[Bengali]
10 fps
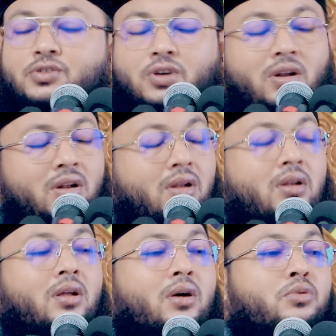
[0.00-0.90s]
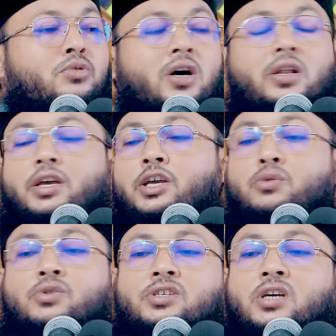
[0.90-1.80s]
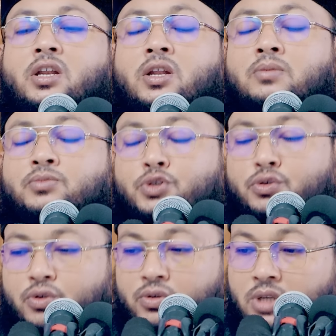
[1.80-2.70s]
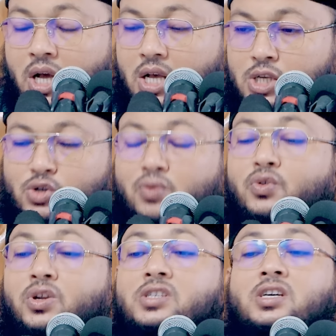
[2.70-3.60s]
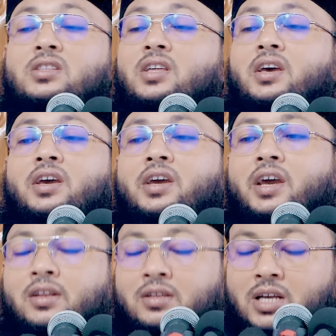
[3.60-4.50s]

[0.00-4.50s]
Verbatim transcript: সাল্লাল্লাহু আলাইহি ওয়াসাল্লাম যখন সফরে যেতেন